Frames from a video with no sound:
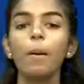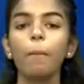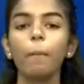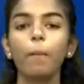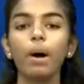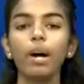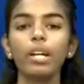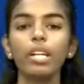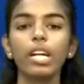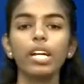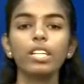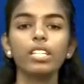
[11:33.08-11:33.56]

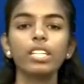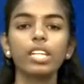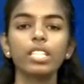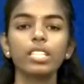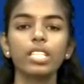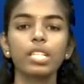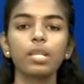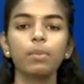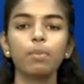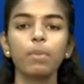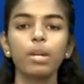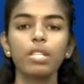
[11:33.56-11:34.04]

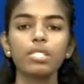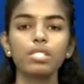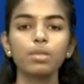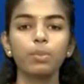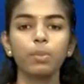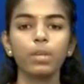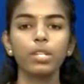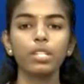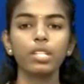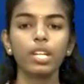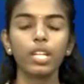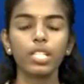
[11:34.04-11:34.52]
மராத்தியத்தில் பெஸ்ட்
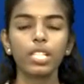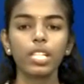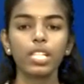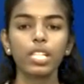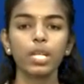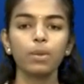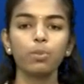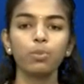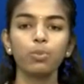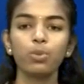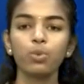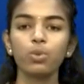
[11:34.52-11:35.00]
மின்
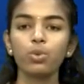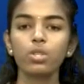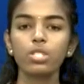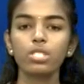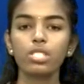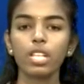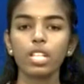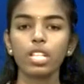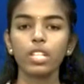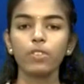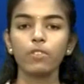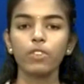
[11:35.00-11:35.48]
கட்டணம் மூன்று
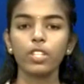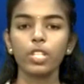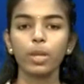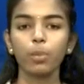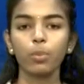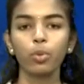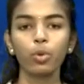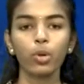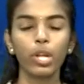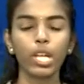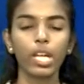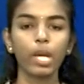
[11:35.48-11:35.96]

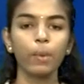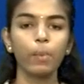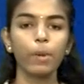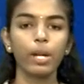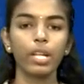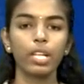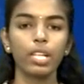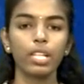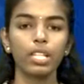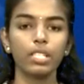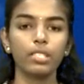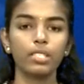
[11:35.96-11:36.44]
சதவீதம்
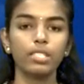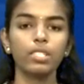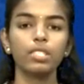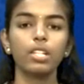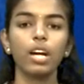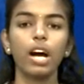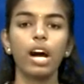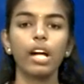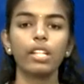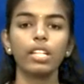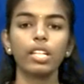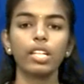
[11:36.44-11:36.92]
குறைக்கப்படுகிறது
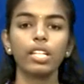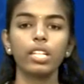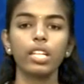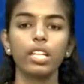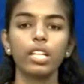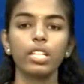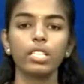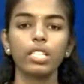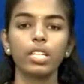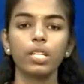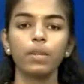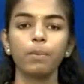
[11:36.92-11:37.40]
அதே
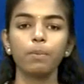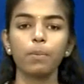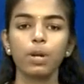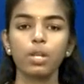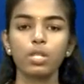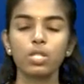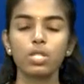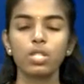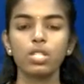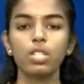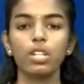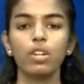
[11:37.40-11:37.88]
நேரத்தில்
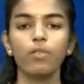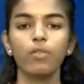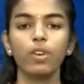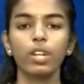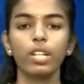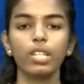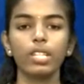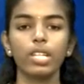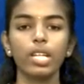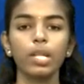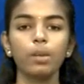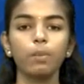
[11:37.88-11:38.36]
மற்ற
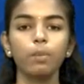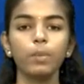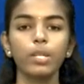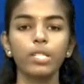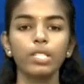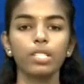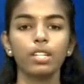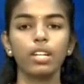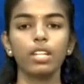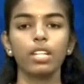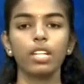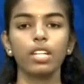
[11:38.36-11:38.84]
நிறுவனங்கள்
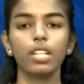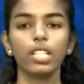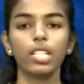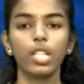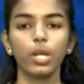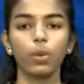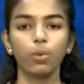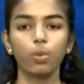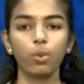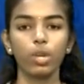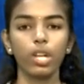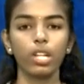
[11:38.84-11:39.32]
மின்
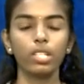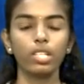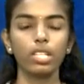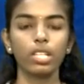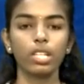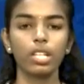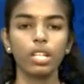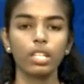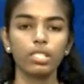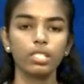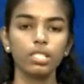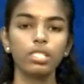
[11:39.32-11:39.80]
கட்டணத்தை
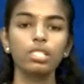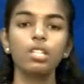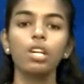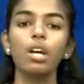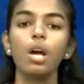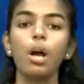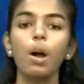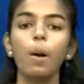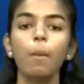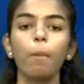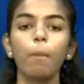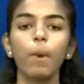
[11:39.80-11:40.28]
உயர்த்துகிறது
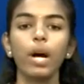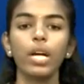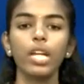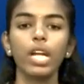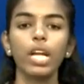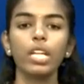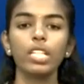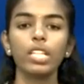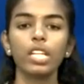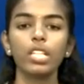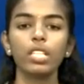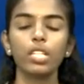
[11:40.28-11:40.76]

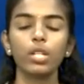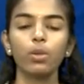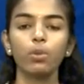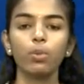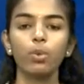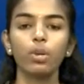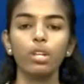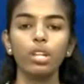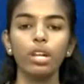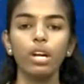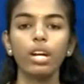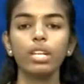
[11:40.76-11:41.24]
மராத்தியத்தில்
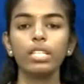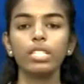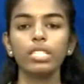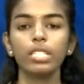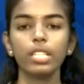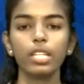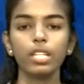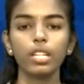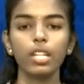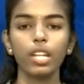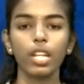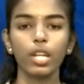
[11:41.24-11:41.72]
உள்ள
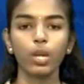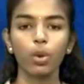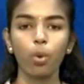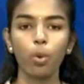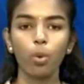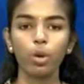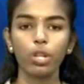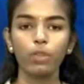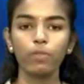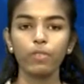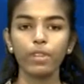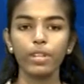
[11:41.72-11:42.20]
இரண்டரை
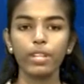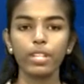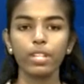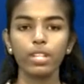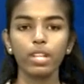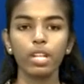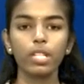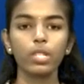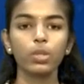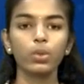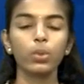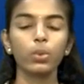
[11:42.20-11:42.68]
கோடி
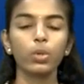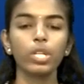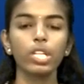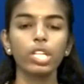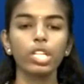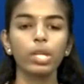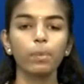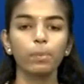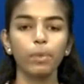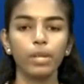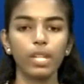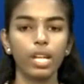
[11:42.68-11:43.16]
வீடுகள்
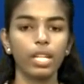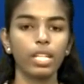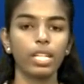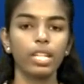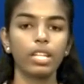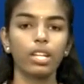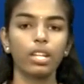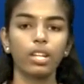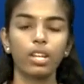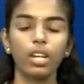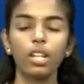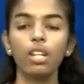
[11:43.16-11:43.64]
குடியிருப்பு
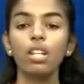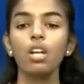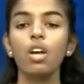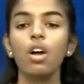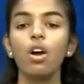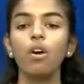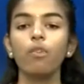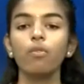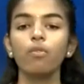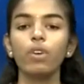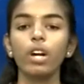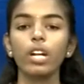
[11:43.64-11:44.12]
கட்டிடங்கள்
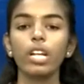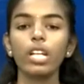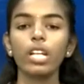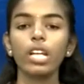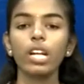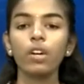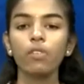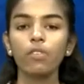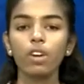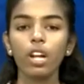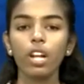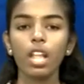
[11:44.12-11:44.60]
வணிக
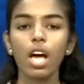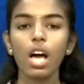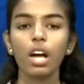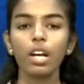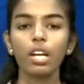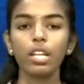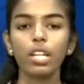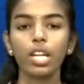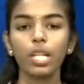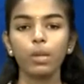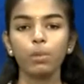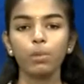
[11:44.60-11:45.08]

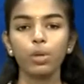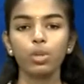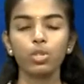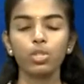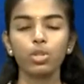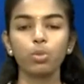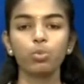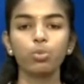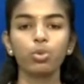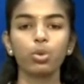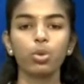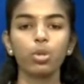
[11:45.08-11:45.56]
வளாகங்கள்
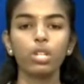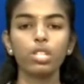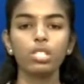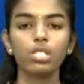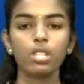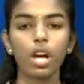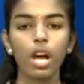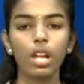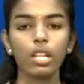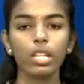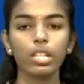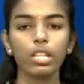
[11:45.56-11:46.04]
மற்றும்
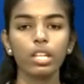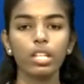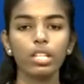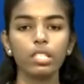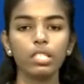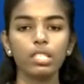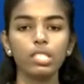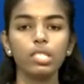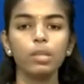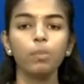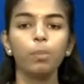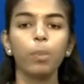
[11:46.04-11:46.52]

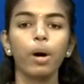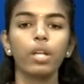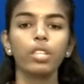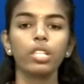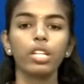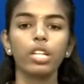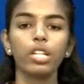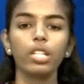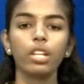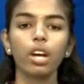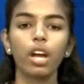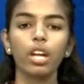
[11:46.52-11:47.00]
தொழிற்சாலைகளுக்கு
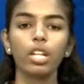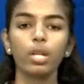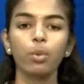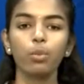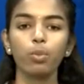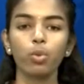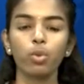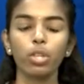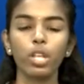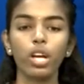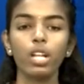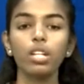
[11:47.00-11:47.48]
பதினெட்டாயிரம்
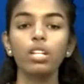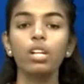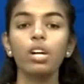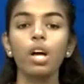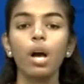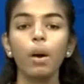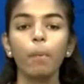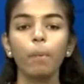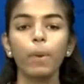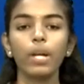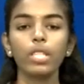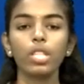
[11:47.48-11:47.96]
முதல்
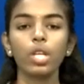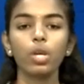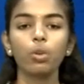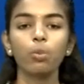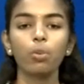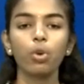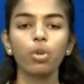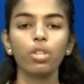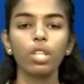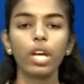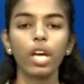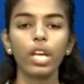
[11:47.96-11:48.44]

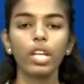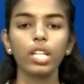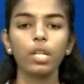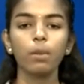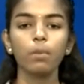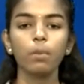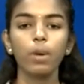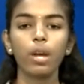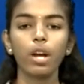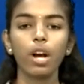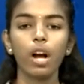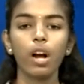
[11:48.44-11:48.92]
பத்தொன்பதாயிரம்
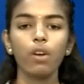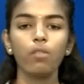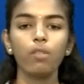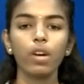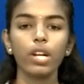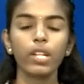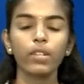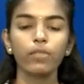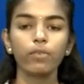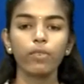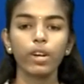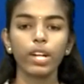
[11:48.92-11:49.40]

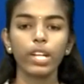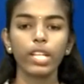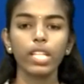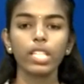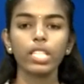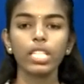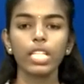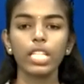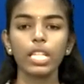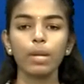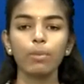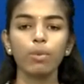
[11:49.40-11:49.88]
மெகாவாட் வரை
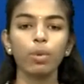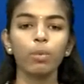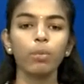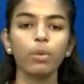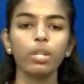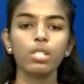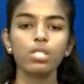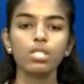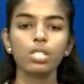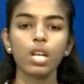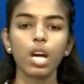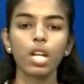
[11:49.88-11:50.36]
தினமும்
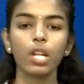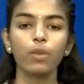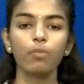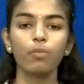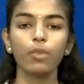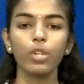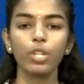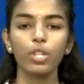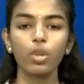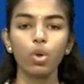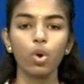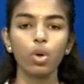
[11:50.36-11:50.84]
மின்சாரம்
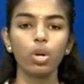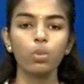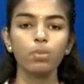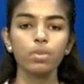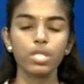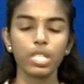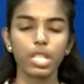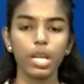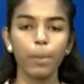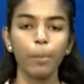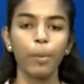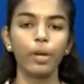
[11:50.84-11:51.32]
விநியோகம்
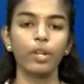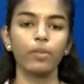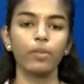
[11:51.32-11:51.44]
செய்யப்பட்டு